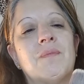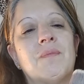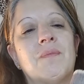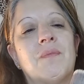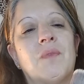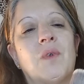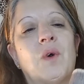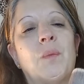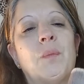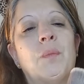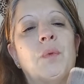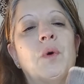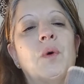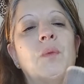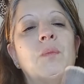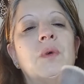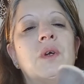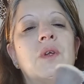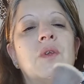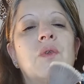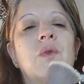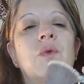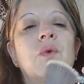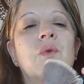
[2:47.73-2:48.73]
On va pas en
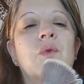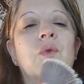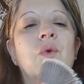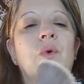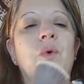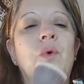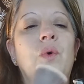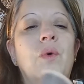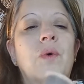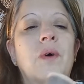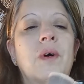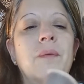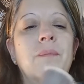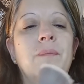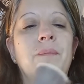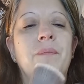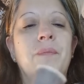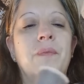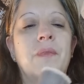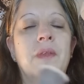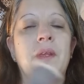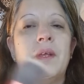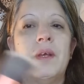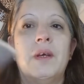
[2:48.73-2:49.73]
mettre de trop. Hein.
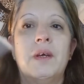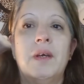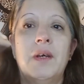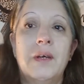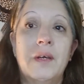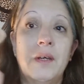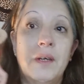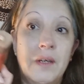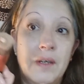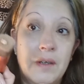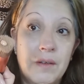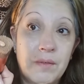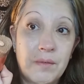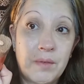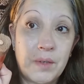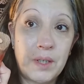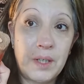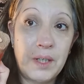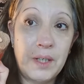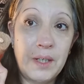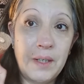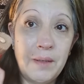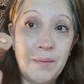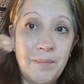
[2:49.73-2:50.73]
Vous
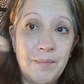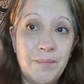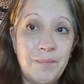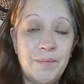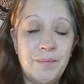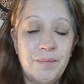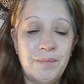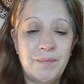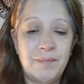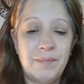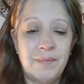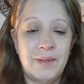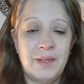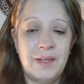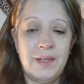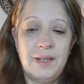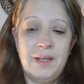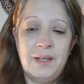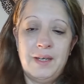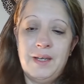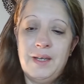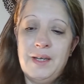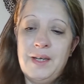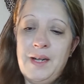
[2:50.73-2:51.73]
voyez
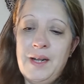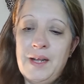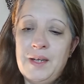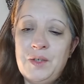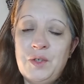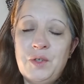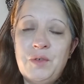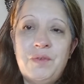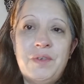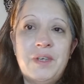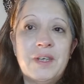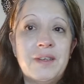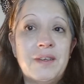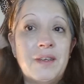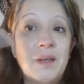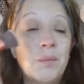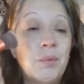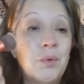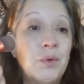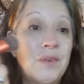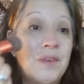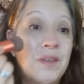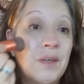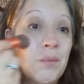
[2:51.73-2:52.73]
Et là je viens
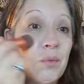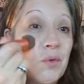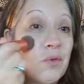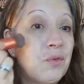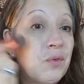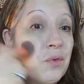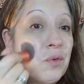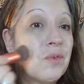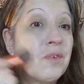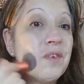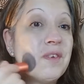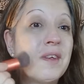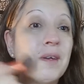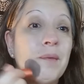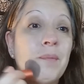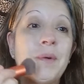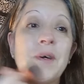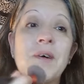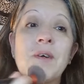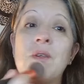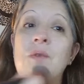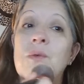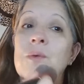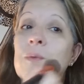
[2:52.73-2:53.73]
tapoter mon fond de teint
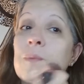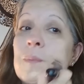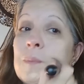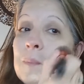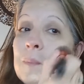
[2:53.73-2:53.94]
partout.